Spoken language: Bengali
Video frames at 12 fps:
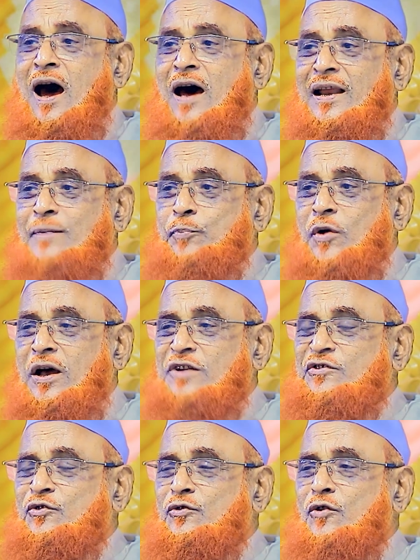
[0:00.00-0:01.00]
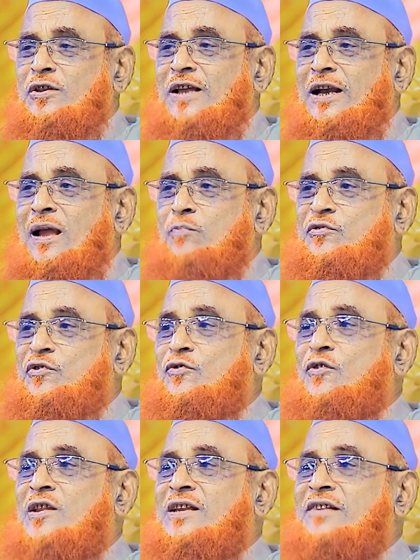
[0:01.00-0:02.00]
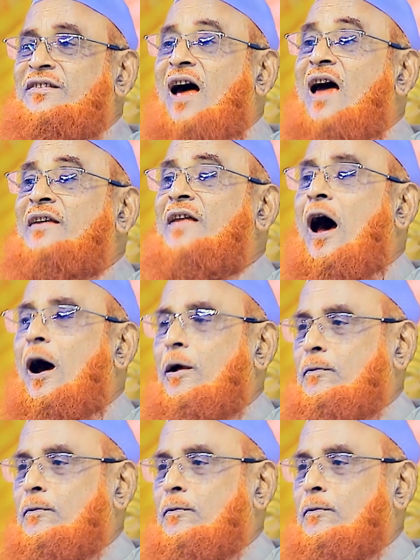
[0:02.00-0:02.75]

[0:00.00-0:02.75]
আর এক প্রকার সুন্নতের নাম সুন্নতে জায়দা